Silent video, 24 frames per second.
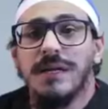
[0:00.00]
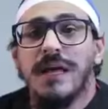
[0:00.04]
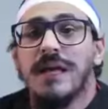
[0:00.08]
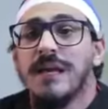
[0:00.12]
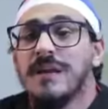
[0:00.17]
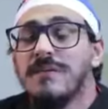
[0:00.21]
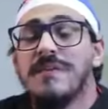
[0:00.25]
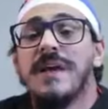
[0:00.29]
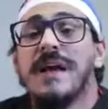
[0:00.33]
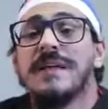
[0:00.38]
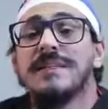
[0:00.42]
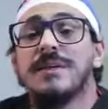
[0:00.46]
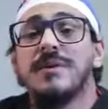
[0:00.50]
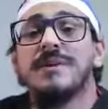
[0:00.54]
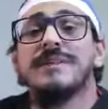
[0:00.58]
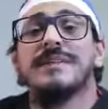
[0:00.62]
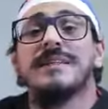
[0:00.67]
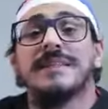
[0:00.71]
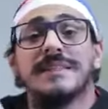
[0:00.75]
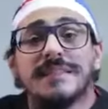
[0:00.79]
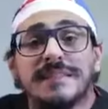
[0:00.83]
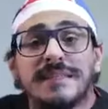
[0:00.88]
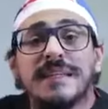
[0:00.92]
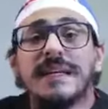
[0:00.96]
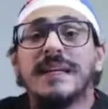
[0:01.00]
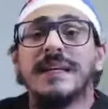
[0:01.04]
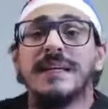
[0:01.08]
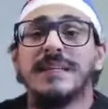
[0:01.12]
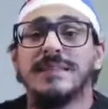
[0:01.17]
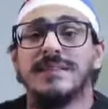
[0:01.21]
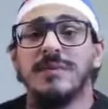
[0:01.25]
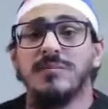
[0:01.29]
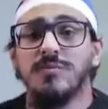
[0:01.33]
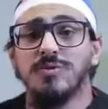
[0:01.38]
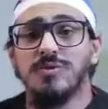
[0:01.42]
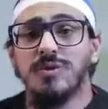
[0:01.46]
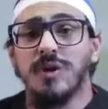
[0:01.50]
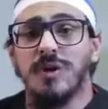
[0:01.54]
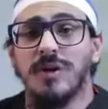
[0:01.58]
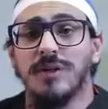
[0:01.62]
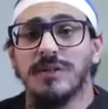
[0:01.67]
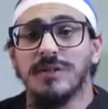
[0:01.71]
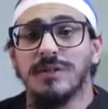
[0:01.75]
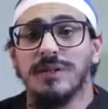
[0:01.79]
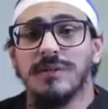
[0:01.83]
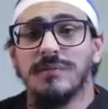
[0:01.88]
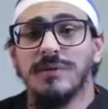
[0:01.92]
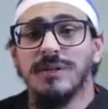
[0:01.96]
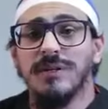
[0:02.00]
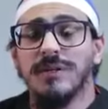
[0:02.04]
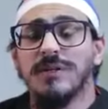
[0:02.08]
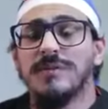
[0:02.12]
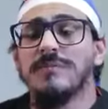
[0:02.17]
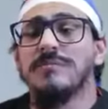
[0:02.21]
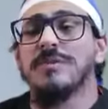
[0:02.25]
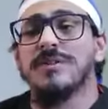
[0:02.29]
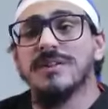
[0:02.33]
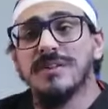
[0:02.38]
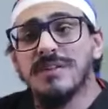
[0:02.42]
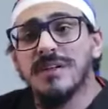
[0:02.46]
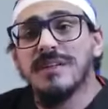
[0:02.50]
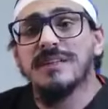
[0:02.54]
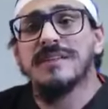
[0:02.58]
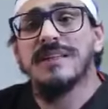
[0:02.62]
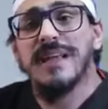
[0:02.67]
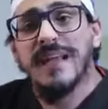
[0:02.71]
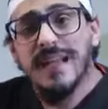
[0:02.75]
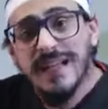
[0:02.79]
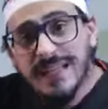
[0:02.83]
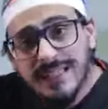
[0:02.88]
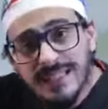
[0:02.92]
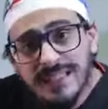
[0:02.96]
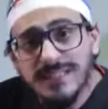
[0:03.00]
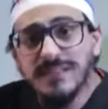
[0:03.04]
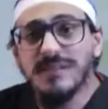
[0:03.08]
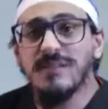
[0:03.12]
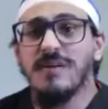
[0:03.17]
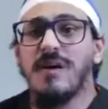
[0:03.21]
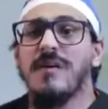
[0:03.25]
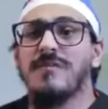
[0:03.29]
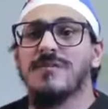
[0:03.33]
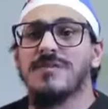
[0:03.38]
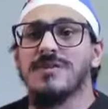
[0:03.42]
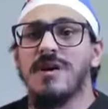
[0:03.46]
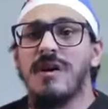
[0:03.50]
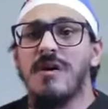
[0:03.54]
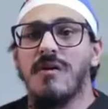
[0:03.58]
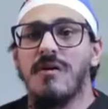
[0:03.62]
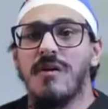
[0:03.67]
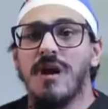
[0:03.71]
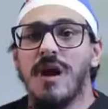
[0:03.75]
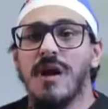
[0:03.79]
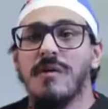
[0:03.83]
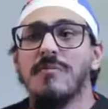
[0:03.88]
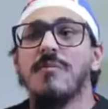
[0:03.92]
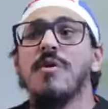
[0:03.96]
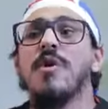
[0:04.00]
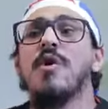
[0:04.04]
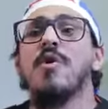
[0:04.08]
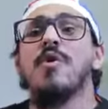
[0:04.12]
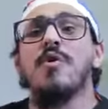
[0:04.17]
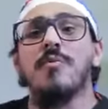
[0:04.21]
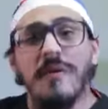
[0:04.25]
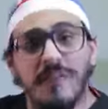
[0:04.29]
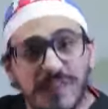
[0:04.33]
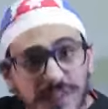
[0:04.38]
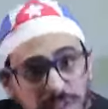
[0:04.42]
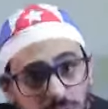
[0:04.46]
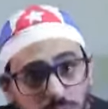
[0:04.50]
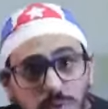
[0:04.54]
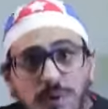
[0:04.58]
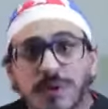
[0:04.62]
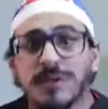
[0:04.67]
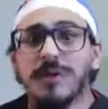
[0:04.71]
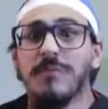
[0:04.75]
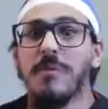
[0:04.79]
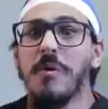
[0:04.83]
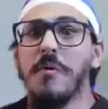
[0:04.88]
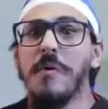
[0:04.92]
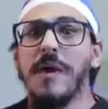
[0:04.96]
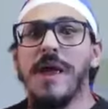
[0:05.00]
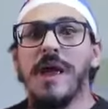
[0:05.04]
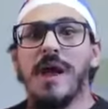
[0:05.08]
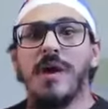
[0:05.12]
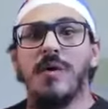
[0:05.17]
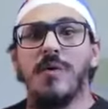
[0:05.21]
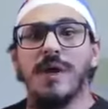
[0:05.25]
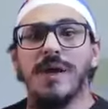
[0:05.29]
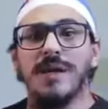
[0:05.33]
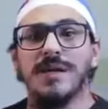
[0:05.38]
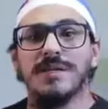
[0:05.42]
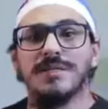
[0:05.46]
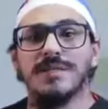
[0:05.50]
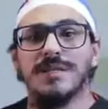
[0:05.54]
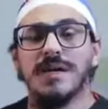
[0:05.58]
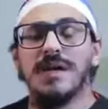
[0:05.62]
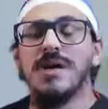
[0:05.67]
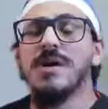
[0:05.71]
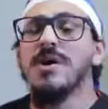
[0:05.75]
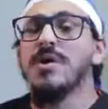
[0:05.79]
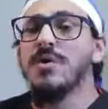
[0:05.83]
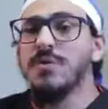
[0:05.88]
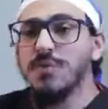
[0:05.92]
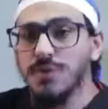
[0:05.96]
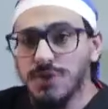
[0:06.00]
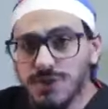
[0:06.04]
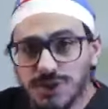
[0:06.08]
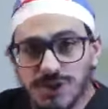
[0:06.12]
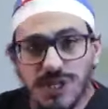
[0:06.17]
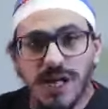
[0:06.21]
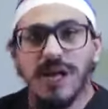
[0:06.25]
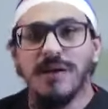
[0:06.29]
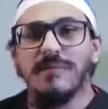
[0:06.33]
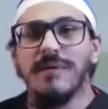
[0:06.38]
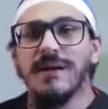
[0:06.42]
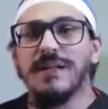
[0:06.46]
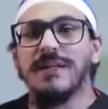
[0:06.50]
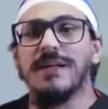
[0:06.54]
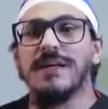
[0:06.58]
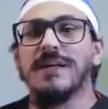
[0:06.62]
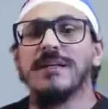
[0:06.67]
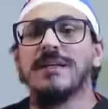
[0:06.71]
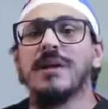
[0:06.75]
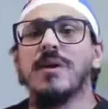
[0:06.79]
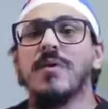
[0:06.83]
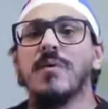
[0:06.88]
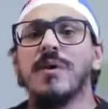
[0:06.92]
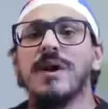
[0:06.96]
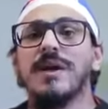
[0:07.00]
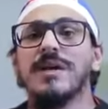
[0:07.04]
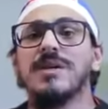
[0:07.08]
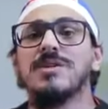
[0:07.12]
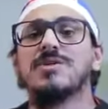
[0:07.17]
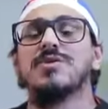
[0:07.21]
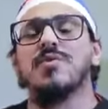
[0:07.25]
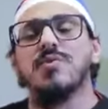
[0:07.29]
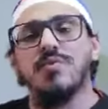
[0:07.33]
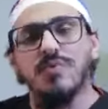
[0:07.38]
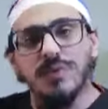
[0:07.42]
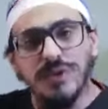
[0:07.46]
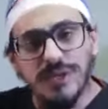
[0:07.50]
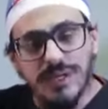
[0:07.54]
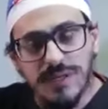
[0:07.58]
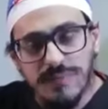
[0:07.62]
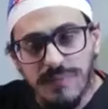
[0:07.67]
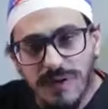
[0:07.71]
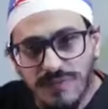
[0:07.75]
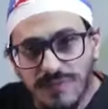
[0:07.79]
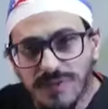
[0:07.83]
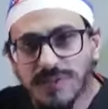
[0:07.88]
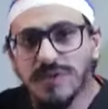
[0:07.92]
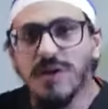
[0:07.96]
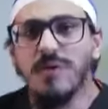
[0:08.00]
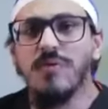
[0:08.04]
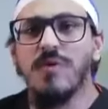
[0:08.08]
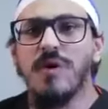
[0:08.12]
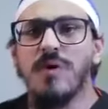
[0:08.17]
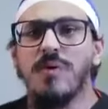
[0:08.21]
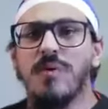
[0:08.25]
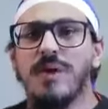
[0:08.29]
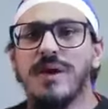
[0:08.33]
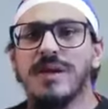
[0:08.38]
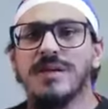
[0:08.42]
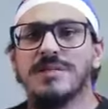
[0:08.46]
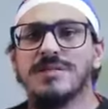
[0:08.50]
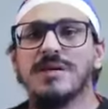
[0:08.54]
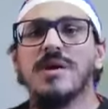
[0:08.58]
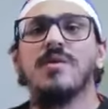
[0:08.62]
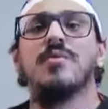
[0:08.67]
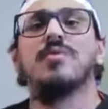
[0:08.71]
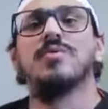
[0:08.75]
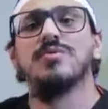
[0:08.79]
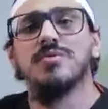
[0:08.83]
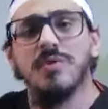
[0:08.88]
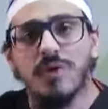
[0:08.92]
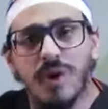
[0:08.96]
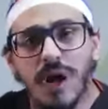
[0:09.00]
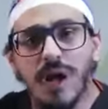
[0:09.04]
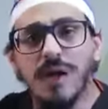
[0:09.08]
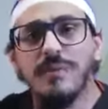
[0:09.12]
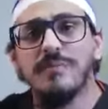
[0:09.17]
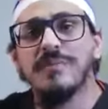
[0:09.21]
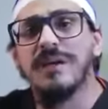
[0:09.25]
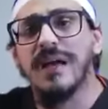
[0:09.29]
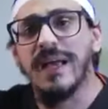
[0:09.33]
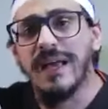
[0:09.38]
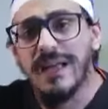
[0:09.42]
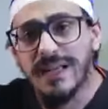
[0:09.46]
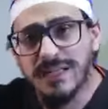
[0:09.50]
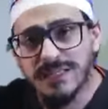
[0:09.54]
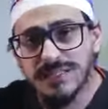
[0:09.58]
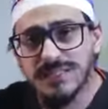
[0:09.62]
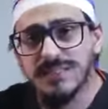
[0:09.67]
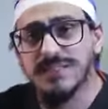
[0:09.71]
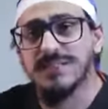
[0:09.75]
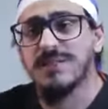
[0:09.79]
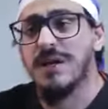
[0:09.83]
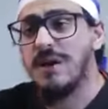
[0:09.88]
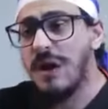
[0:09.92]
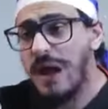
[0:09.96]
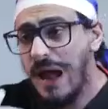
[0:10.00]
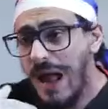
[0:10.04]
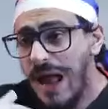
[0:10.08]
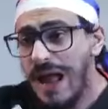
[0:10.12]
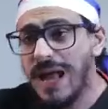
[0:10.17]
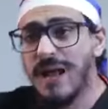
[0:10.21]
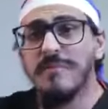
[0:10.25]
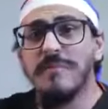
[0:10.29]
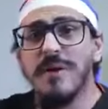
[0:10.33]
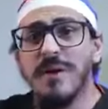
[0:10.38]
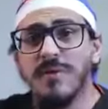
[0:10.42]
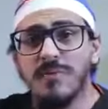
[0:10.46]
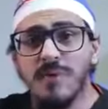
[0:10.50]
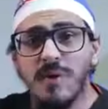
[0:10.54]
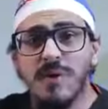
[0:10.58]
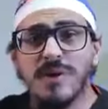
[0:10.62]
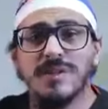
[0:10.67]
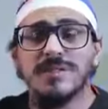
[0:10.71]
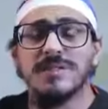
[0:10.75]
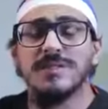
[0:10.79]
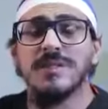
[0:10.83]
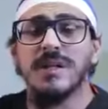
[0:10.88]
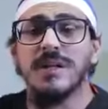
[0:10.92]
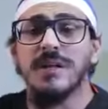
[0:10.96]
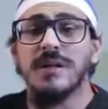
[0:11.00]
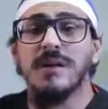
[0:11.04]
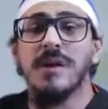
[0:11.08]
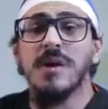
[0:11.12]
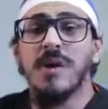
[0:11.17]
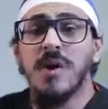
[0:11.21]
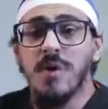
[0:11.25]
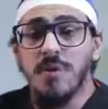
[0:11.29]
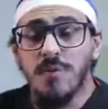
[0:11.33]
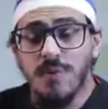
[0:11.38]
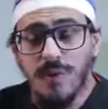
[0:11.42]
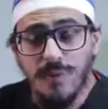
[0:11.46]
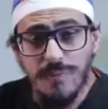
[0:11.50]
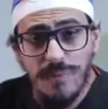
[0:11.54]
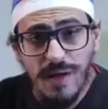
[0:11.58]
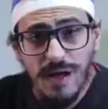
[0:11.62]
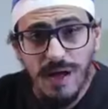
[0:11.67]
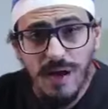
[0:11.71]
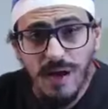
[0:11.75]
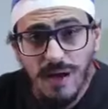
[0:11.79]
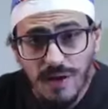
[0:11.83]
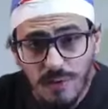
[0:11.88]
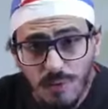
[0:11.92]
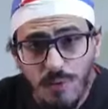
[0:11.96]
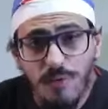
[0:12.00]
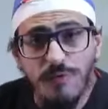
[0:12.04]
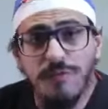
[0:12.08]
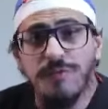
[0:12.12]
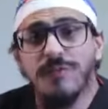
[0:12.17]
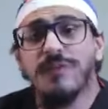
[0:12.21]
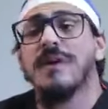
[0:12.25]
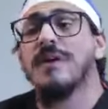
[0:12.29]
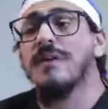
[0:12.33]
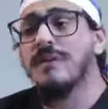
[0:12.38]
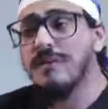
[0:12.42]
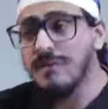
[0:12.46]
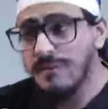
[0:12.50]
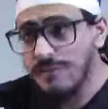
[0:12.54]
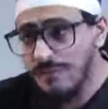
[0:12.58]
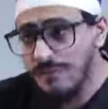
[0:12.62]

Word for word: لان في ادوات كتير جدا متقدمه بتقدر تخلينا نحافظ على الرحم ويبقى في دوره دمويه كويسه ويشتغل بعد كده كويس وان يبقى في دوره كويسه وان الرحم يخس حجما ووزنا ويبقى كفء